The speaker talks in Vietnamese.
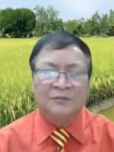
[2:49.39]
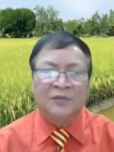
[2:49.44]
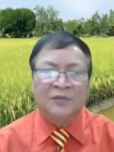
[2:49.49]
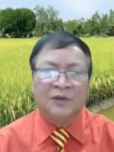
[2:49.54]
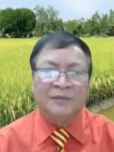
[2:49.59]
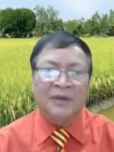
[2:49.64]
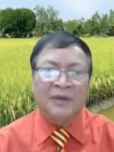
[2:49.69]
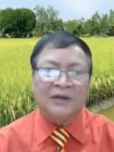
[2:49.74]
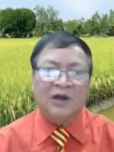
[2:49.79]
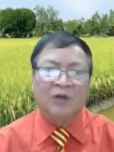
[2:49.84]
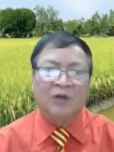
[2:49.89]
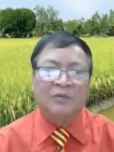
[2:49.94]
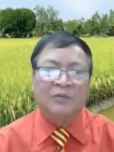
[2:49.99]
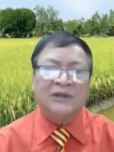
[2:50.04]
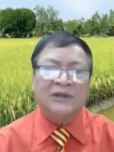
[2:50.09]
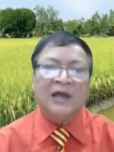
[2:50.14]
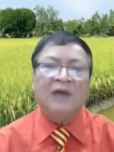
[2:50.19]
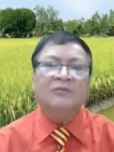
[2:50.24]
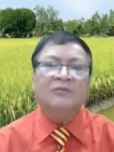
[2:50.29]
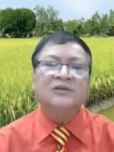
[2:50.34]
mình bắt đầu
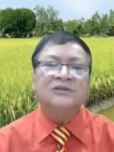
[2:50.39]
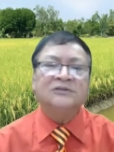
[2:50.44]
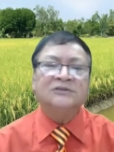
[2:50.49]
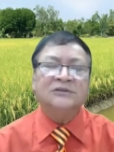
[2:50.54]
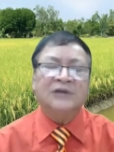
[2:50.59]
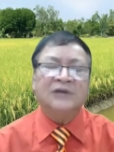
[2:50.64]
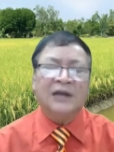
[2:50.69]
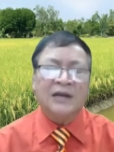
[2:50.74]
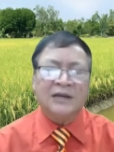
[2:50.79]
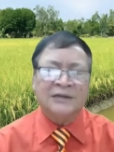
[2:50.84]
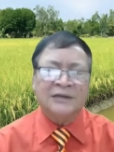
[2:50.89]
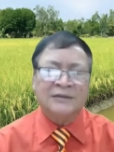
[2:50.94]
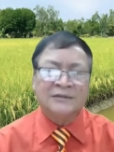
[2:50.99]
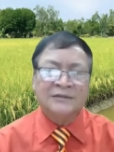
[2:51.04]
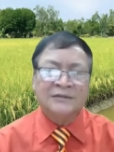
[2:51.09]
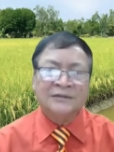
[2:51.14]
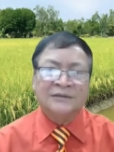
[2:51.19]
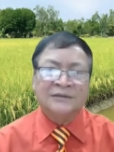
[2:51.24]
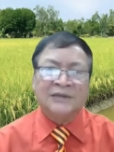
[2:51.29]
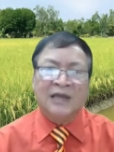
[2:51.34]
mình tháo nước nó ra
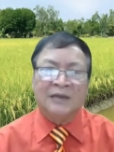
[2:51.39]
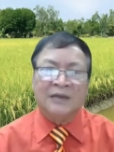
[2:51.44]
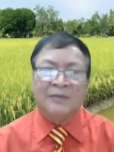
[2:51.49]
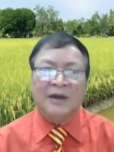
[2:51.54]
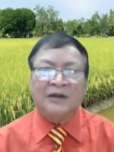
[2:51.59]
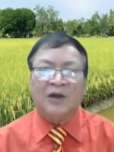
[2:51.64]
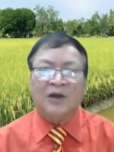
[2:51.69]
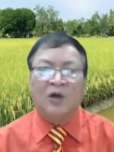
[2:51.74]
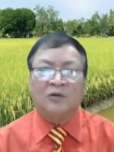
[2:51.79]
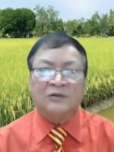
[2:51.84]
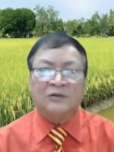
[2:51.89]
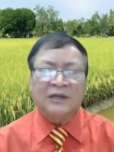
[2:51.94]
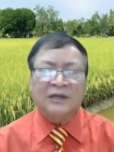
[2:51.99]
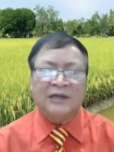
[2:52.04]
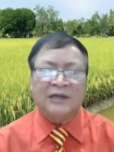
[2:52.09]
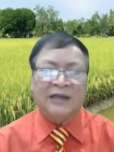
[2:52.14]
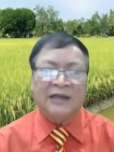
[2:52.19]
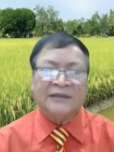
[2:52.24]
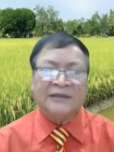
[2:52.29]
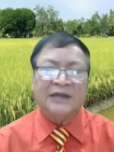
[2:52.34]
và bắt đầu tất
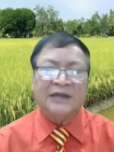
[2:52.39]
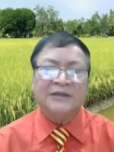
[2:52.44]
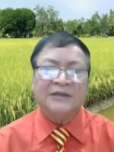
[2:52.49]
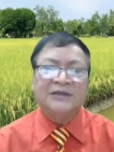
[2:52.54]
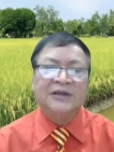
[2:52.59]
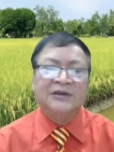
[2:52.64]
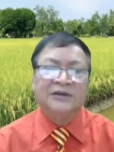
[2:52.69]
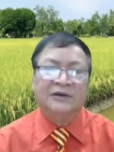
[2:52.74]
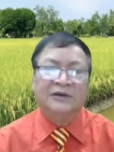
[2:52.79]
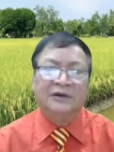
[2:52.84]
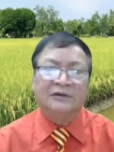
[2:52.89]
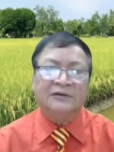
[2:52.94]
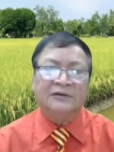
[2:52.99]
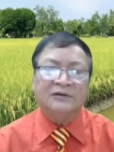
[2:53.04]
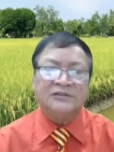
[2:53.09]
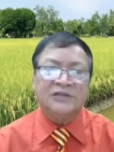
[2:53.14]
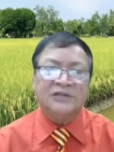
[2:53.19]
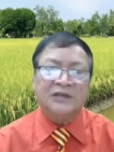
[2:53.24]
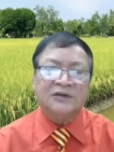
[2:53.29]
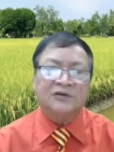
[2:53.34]
cả chất dinh dưỡng
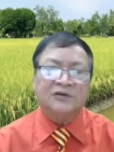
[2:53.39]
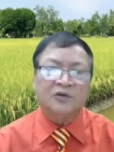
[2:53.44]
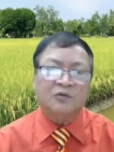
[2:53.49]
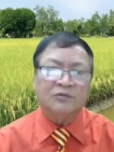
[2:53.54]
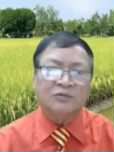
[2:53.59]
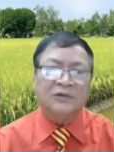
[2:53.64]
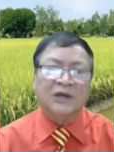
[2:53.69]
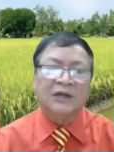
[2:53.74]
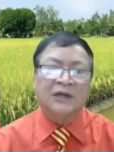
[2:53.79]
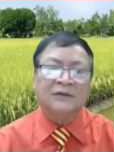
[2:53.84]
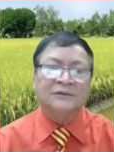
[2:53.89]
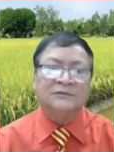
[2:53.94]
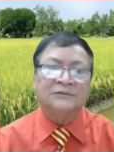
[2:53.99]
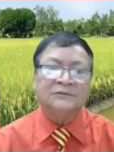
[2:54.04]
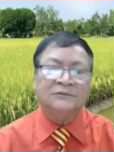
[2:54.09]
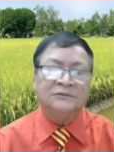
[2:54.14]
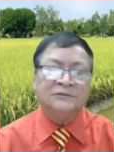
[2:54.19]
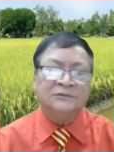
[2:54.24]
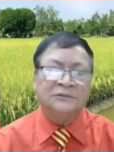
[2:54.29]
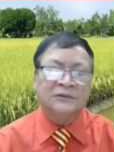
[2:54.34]
nó sẽ rút
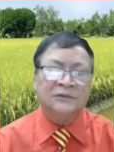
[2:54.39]
lên